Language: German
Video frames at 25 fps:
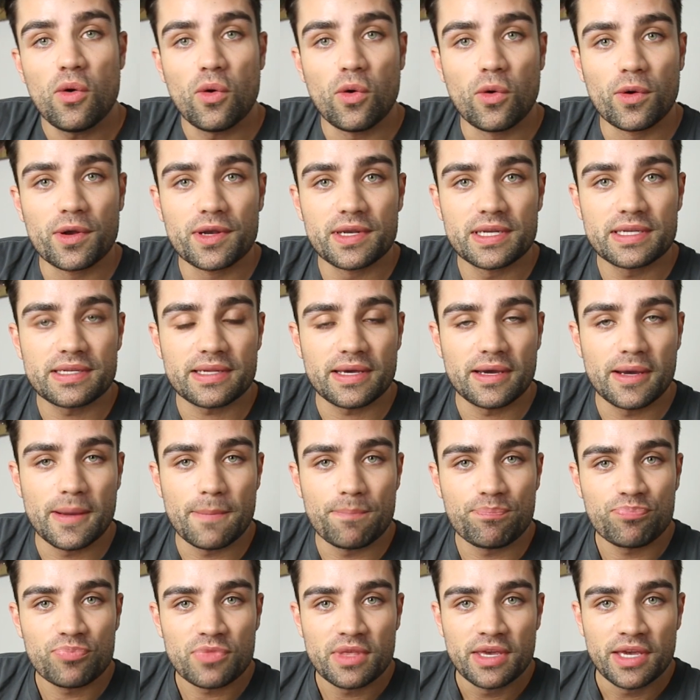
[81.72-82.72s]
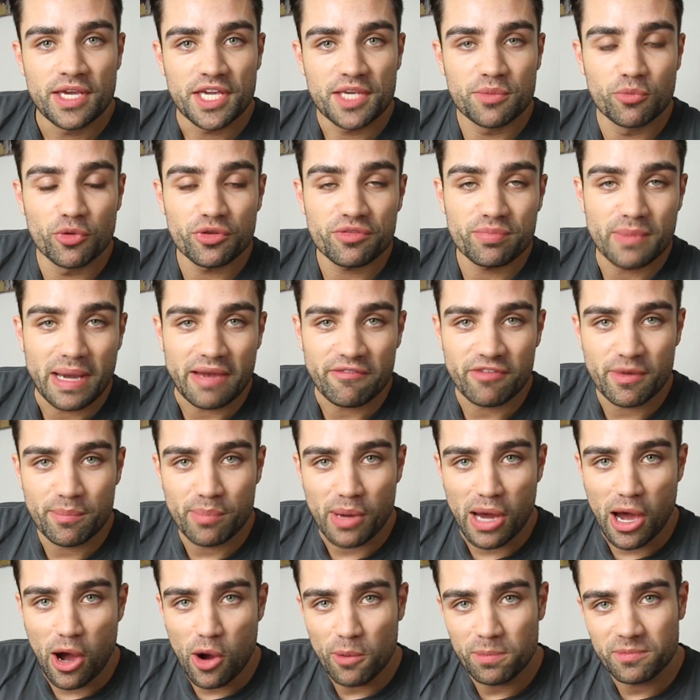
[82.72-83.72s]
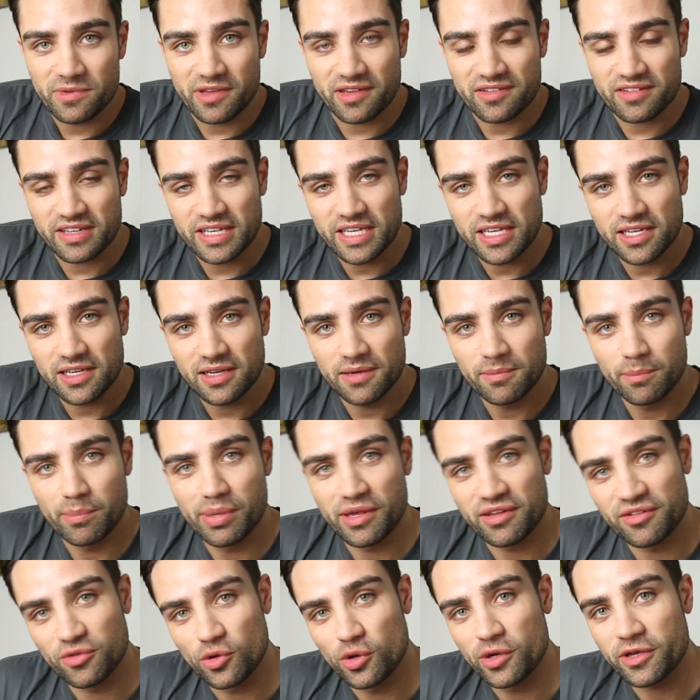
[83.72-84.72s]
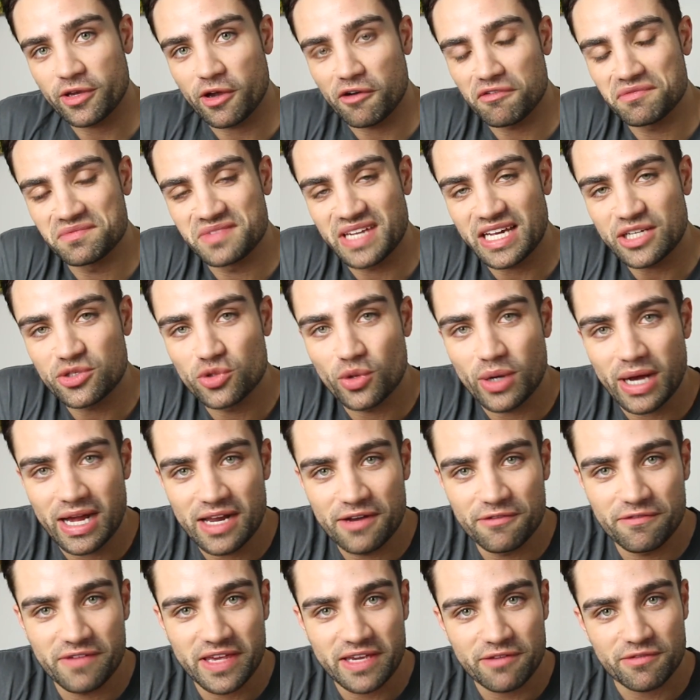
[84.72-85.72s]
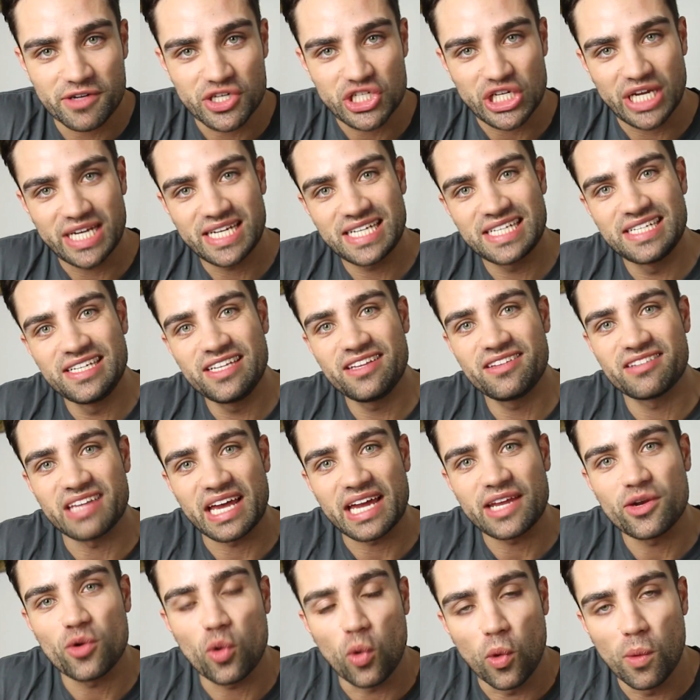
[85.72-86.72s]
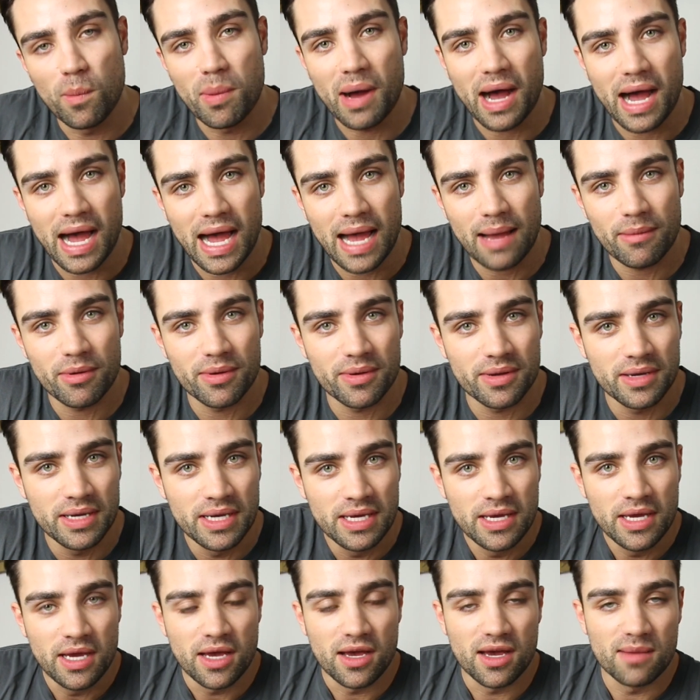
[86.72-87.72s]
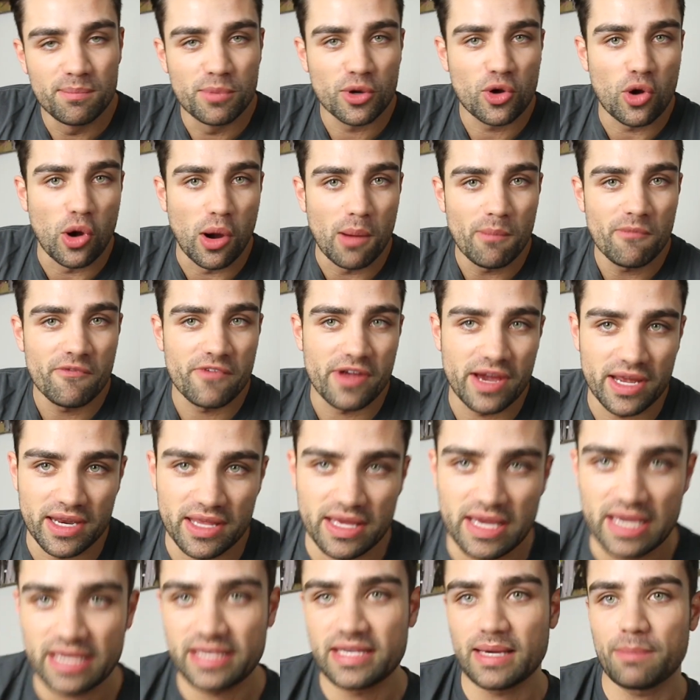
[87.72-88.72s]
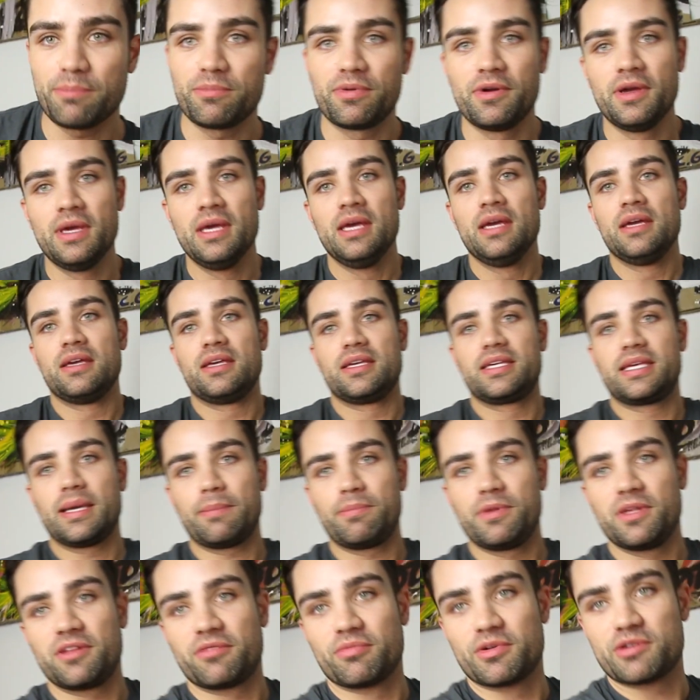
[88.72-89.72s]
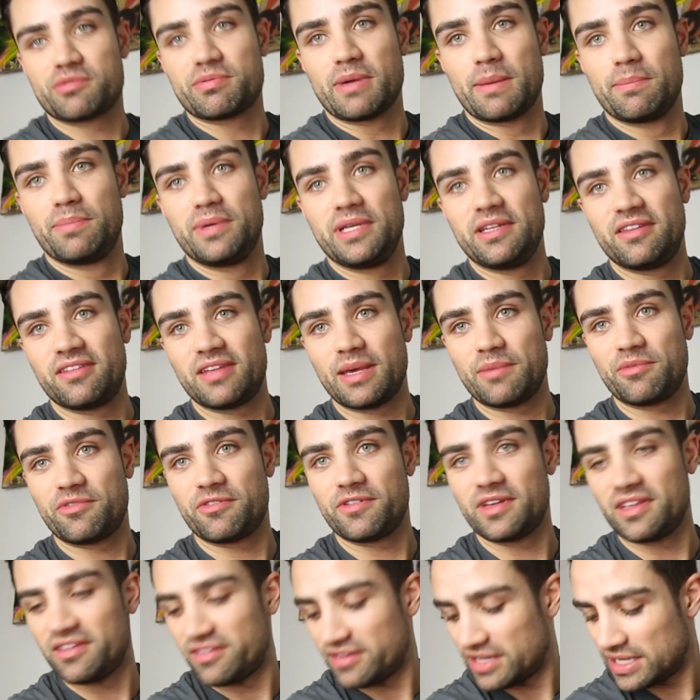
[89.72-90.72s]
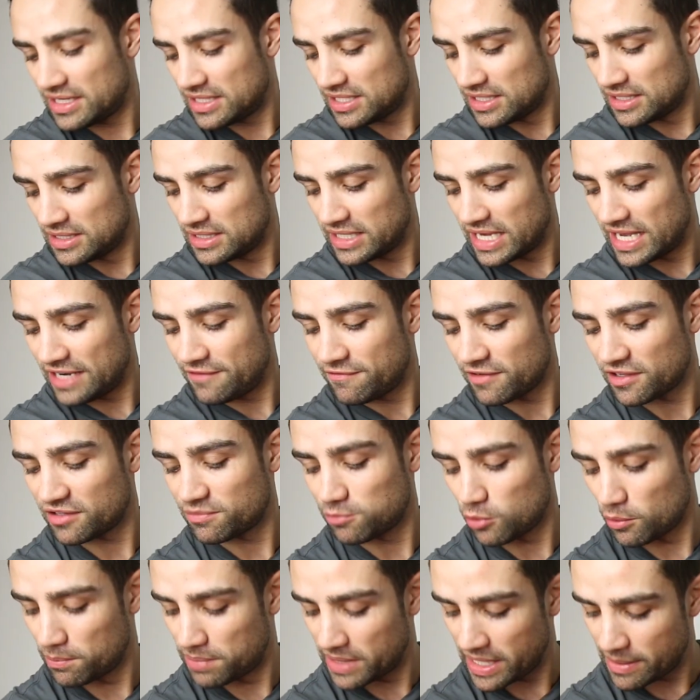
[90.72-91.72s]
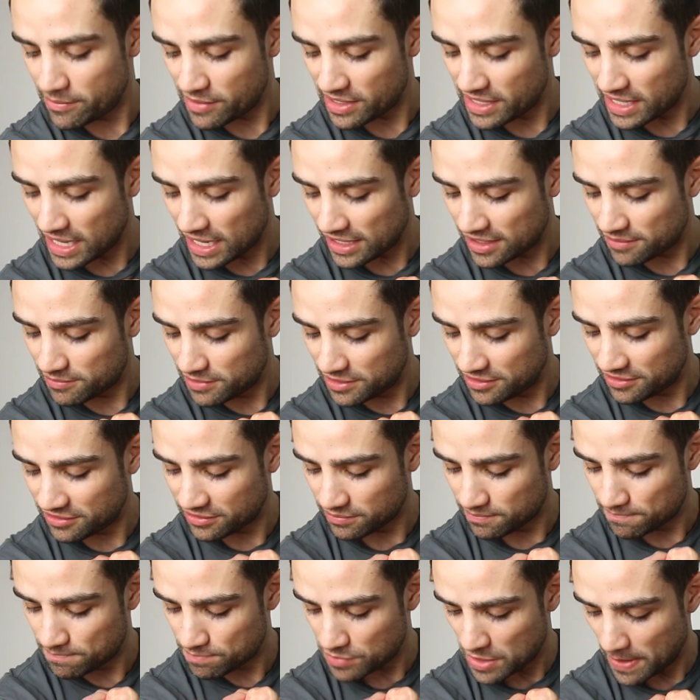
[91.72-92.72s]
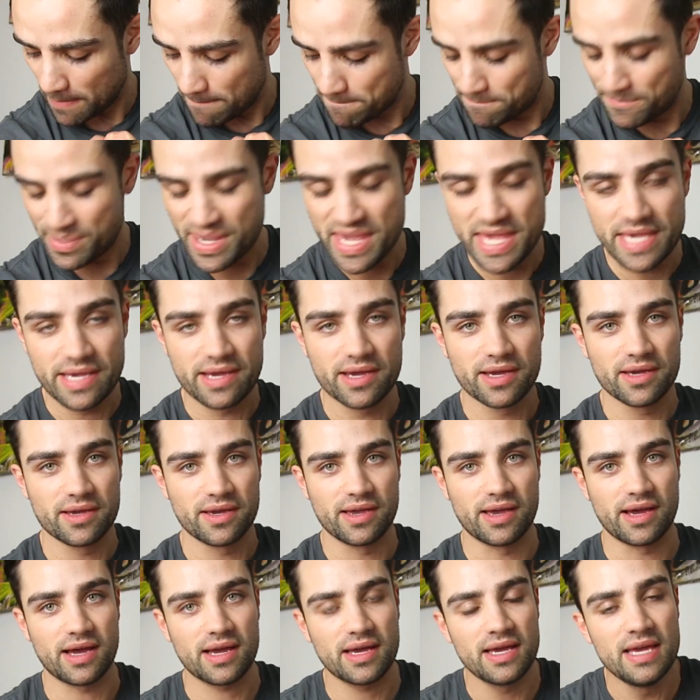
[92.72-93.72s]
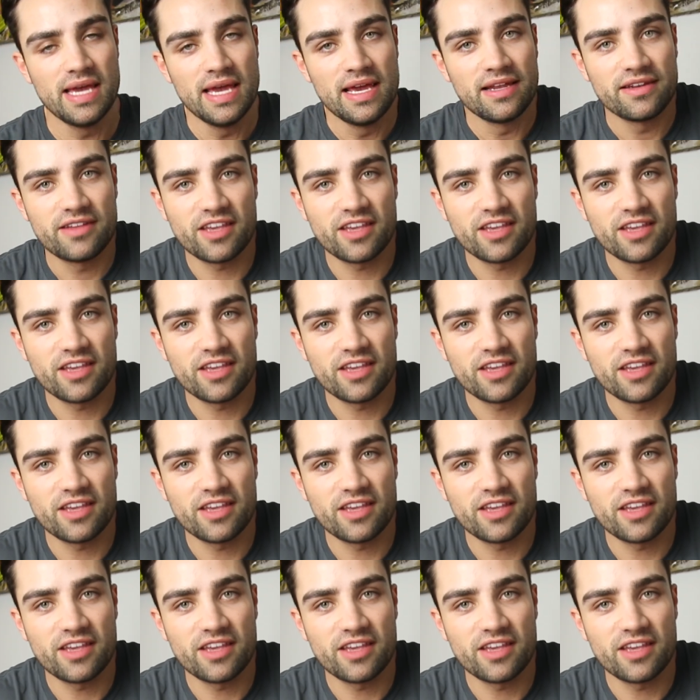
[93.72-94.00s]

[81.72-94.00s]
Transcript: und ähm, ich muss mal einfach behaupten, dass ich persönlich auf dem naturalen Weg wahrscheinlich nie seine Oberarme äh, bekommen werde. Ja, ich habe ich hab hier zum Beispiel meinen Bizeps, wie ihr seht, etwas Probleme gerade mit diesem Peak. Ja?